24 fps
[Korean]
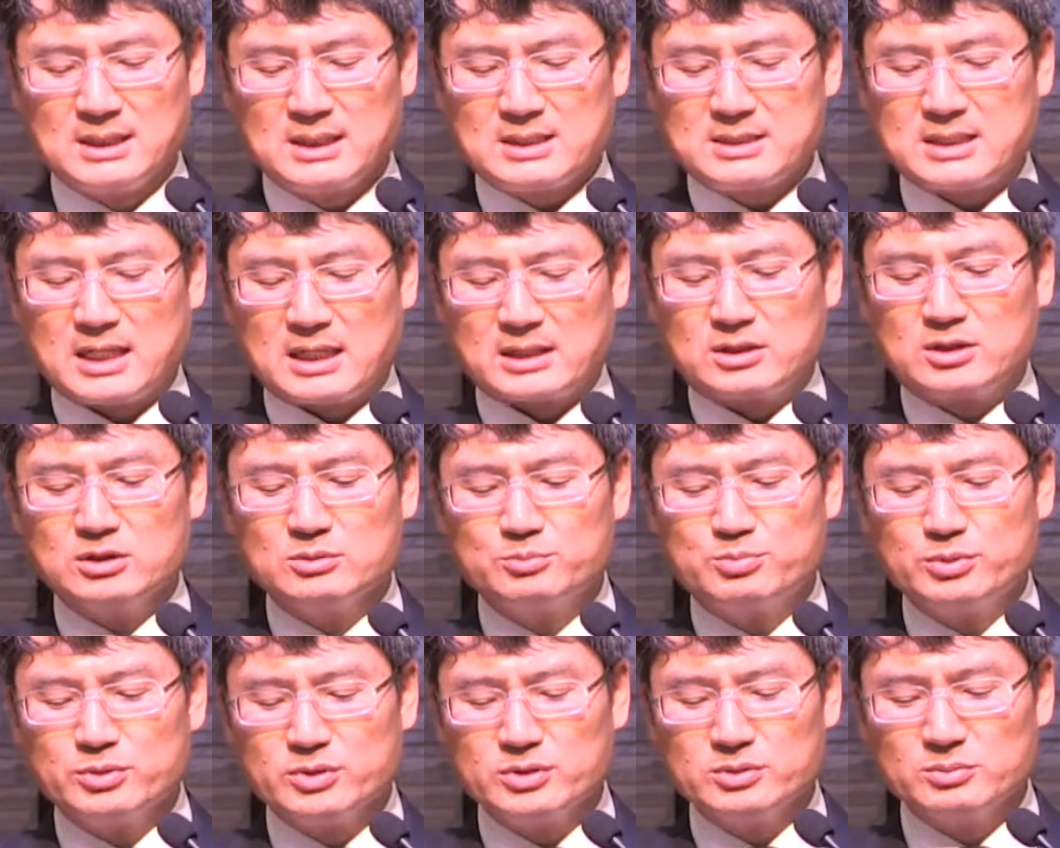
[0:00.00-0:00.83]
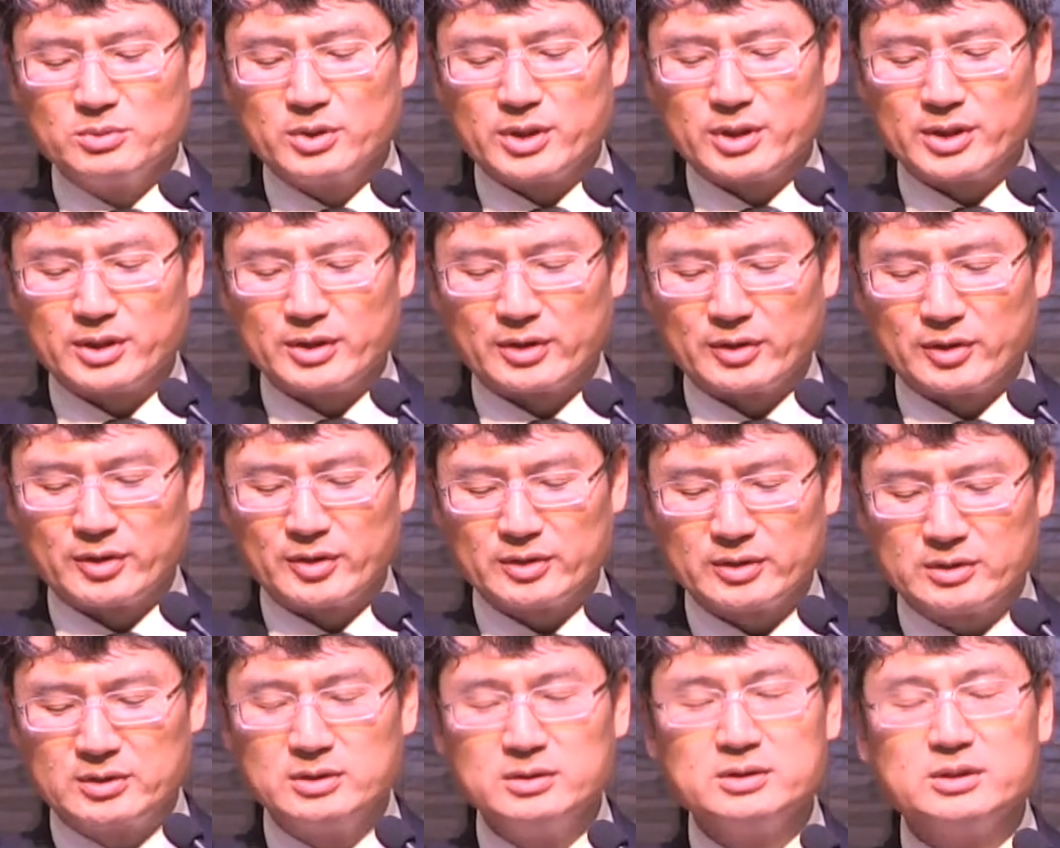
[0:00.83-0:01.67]
자, 등불은 뭐예요?
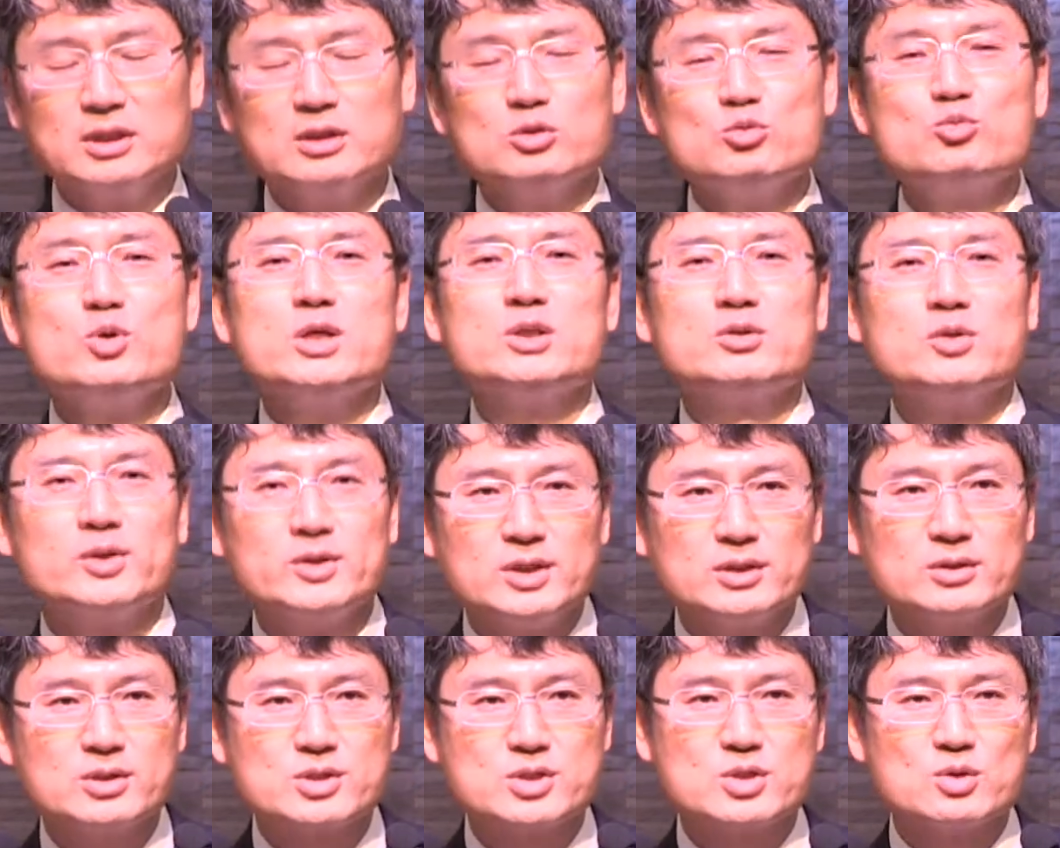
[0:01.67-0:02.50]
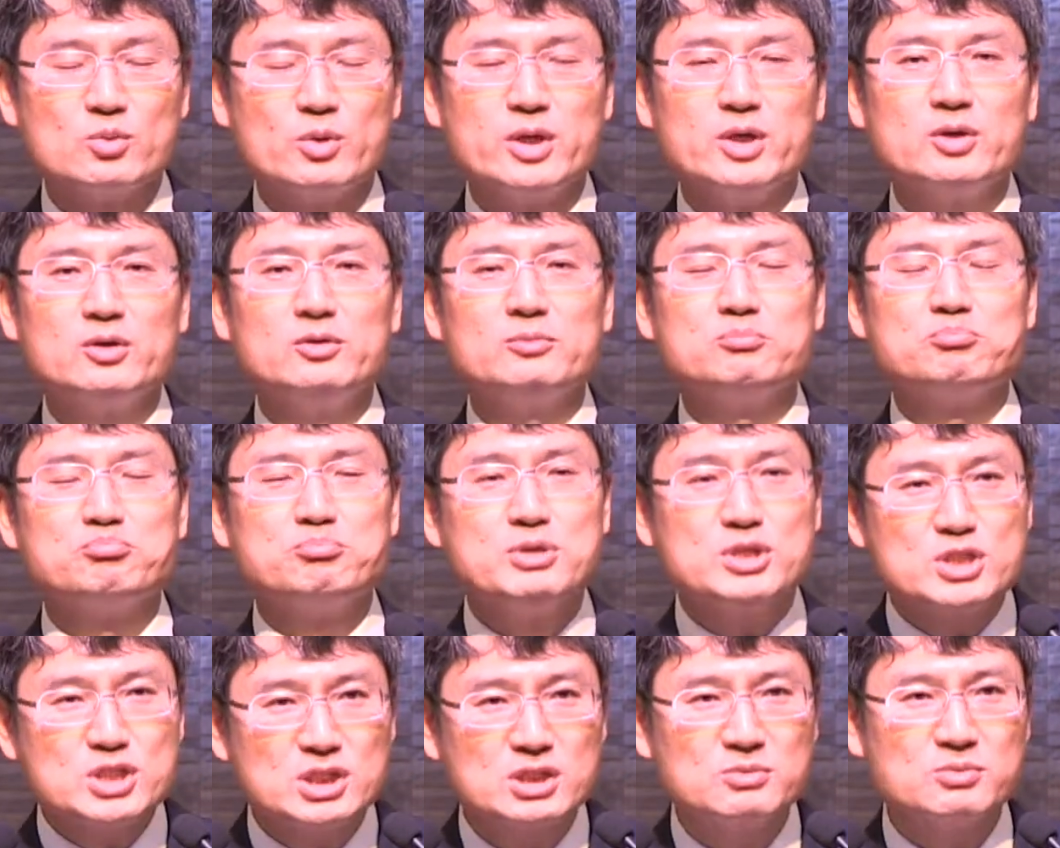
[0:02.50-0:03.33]
등경 위에 둬야 되는 것이죠. 왜요?
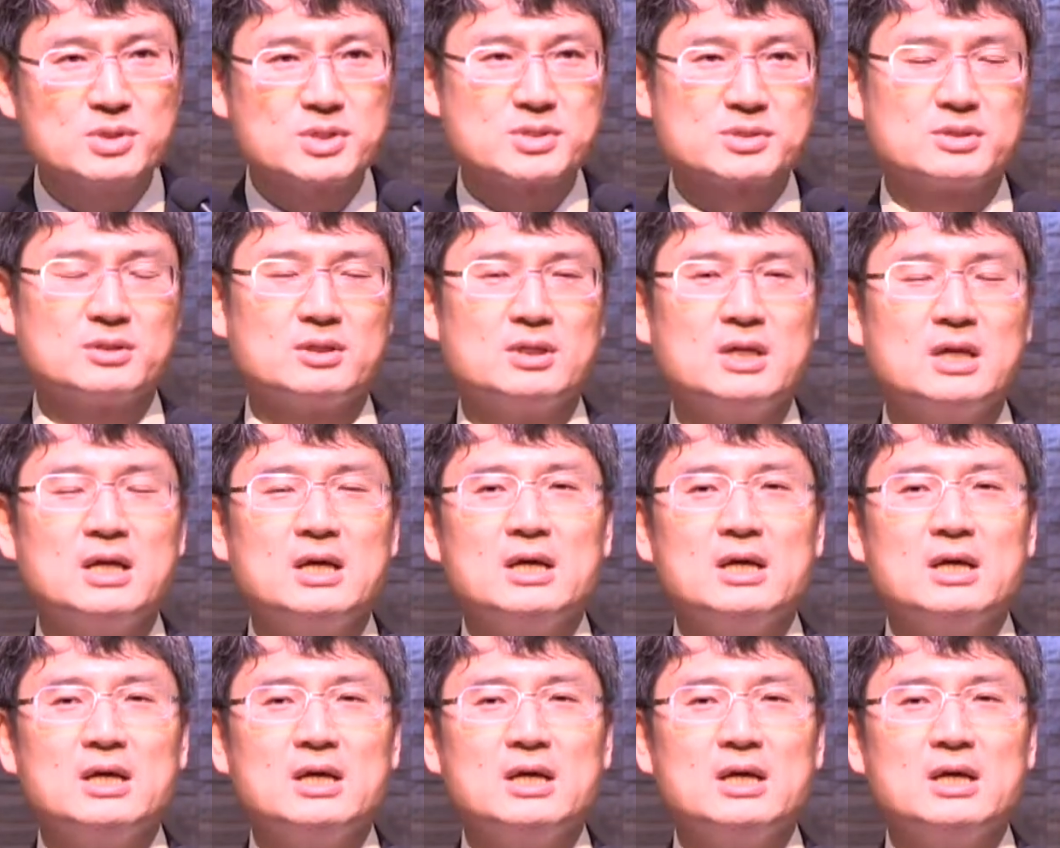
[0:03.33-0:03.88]
비치기 위해서.